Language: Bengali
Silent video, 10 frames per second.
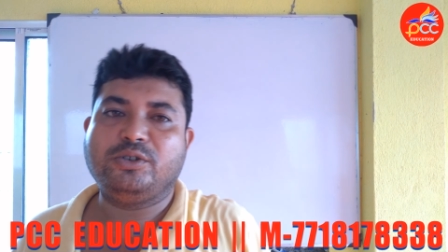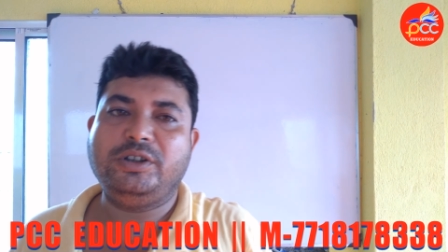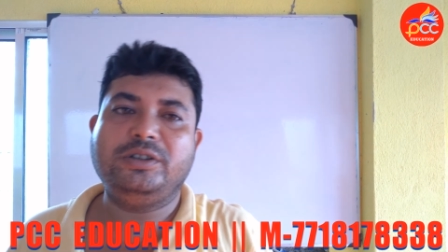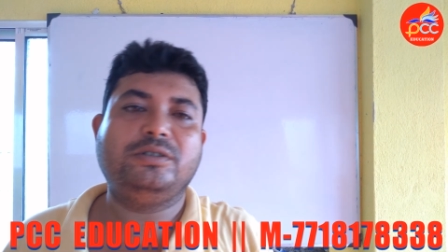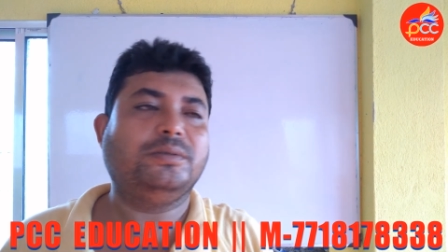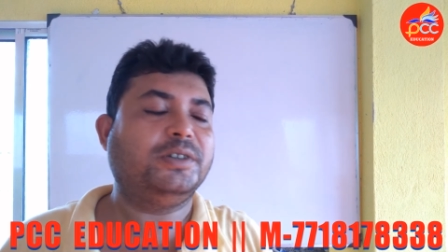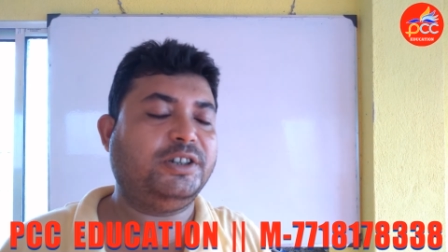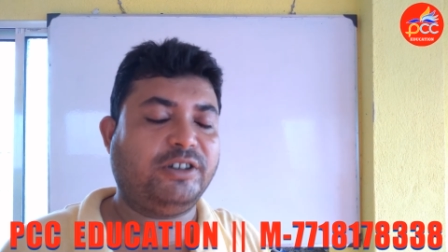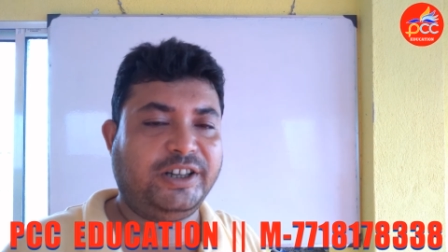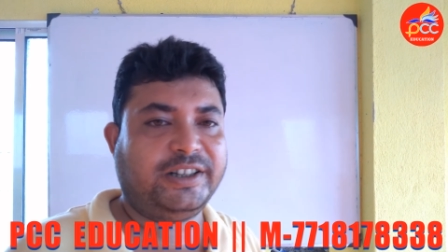করি তোমাদের
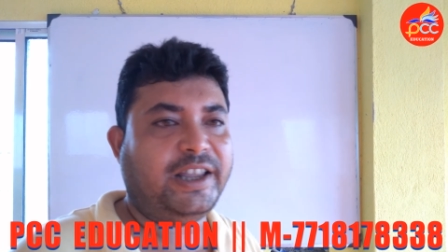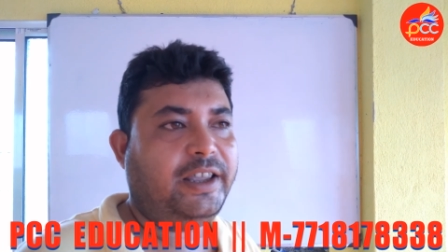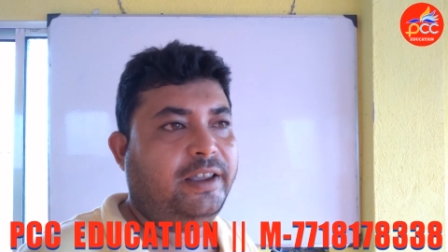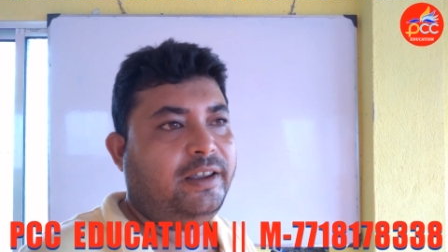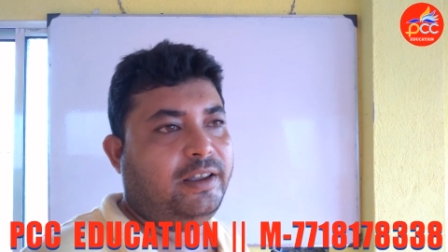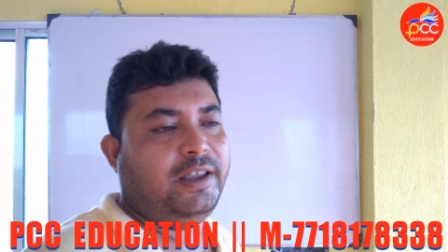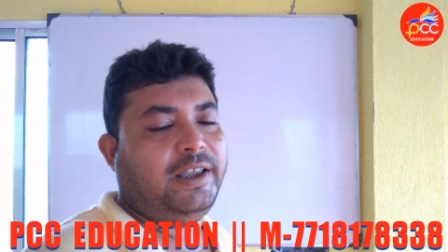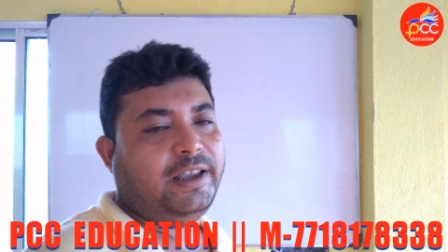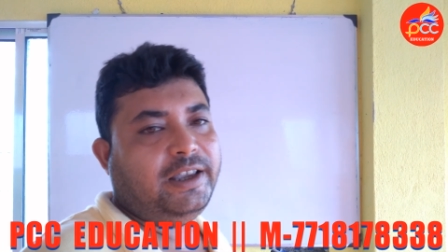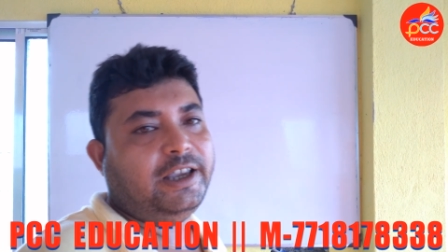অনেকটাই
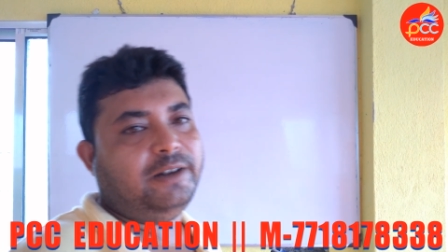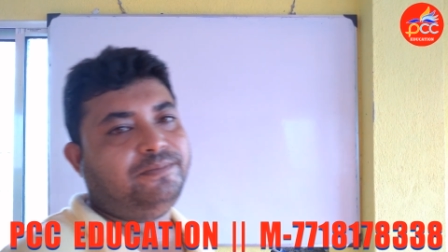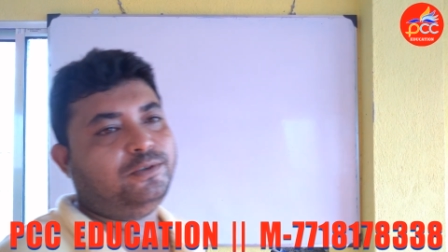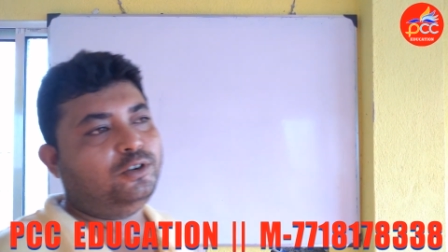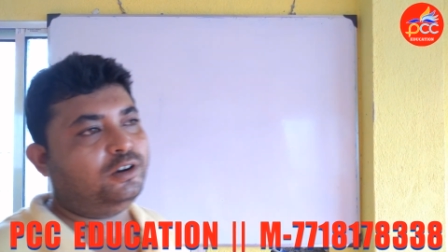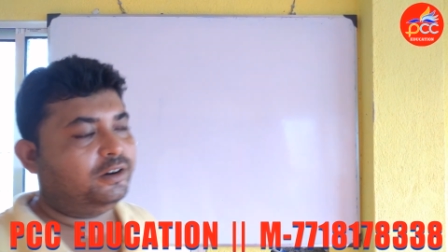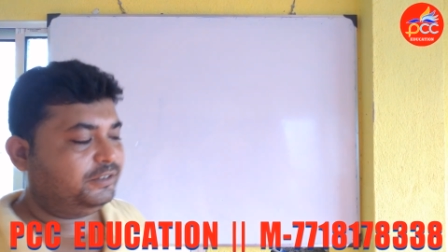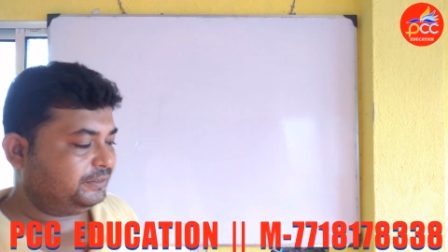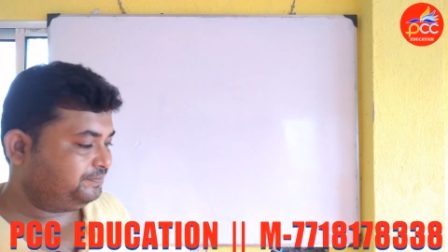হেল্পফুল হবে